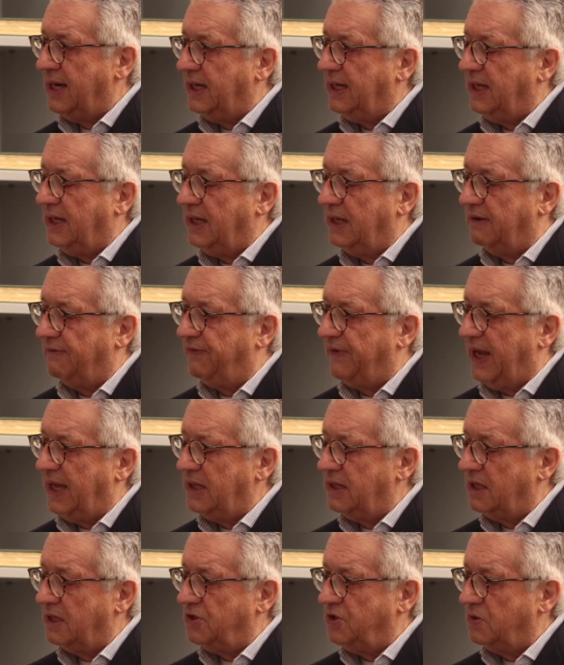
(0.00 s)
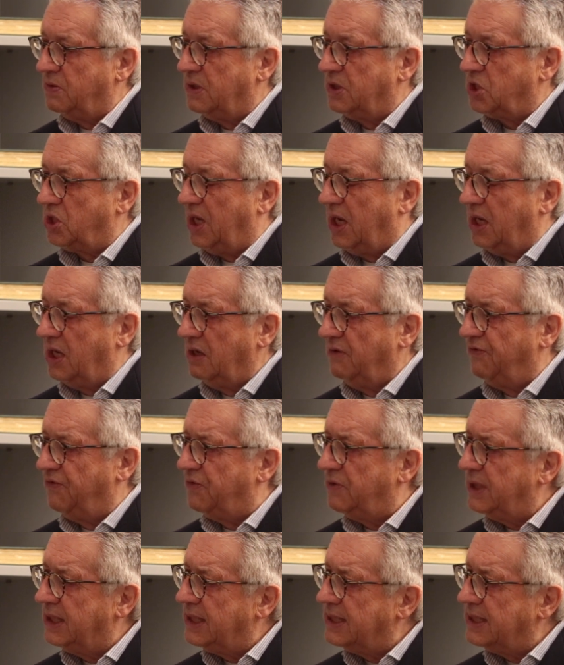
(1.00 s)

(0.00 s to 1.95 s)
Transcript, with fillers: Die Vereinten Nationen schlagen vor,